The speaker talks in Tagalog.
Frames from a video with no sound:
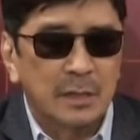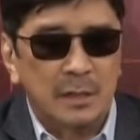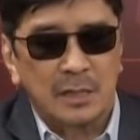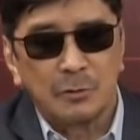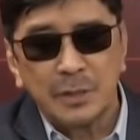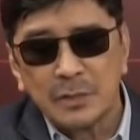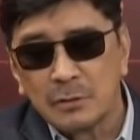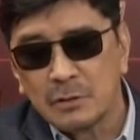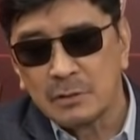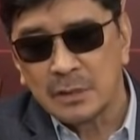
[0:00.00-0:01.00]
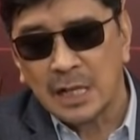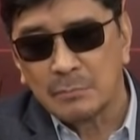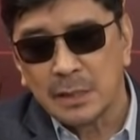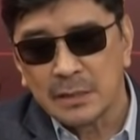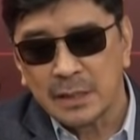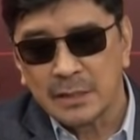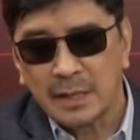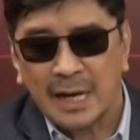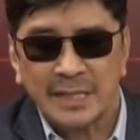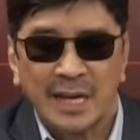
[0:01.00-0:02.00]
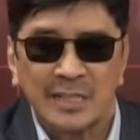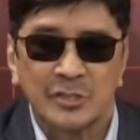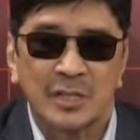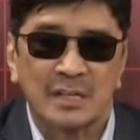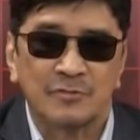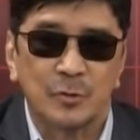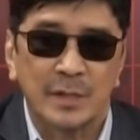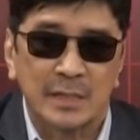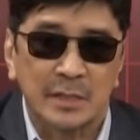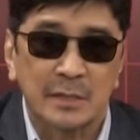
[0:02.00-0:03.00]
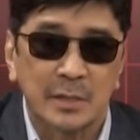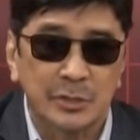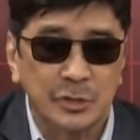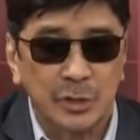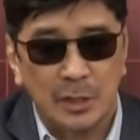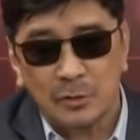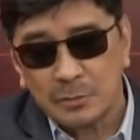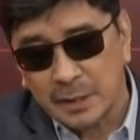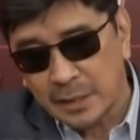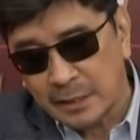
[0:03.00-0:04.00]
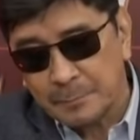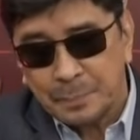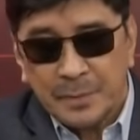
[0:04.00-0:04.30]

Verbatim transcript: gawin ho lamang ng IATF ho natin kasi sila ho yung mga